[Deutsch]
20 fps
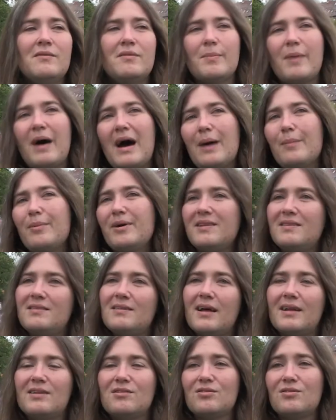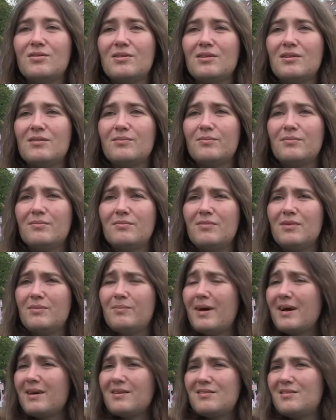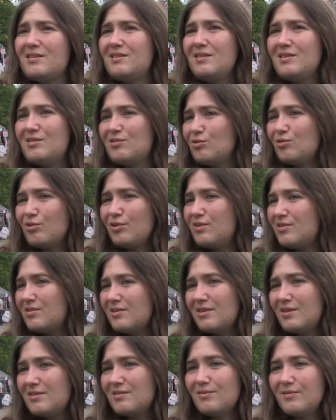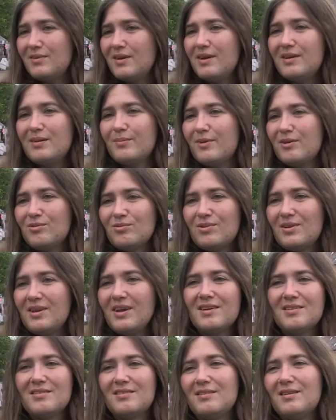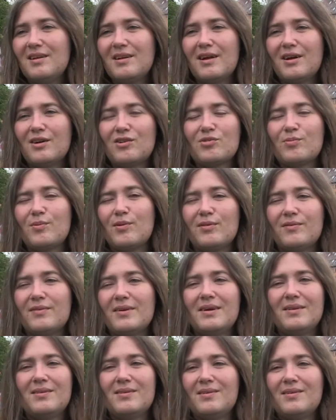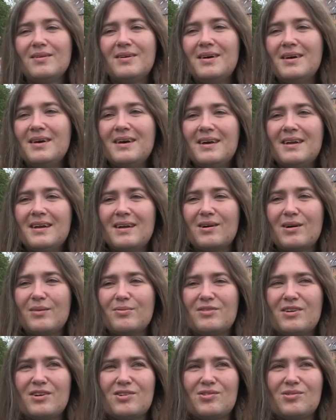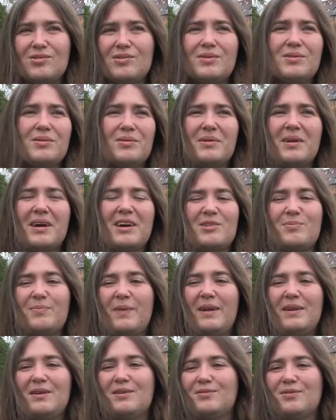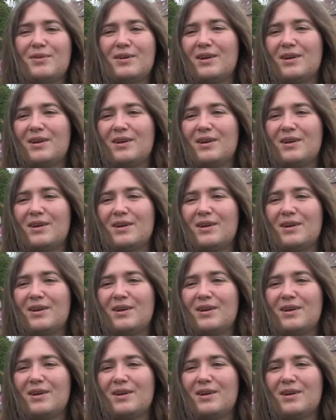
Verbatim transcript: immer Arbeiten anzumachen sind, die nicht so toll sind, dann sind wir halt immer so die Ersten, die angesprochen werden. Ne? Dann kommt es ja schon ungerecht behandelt vor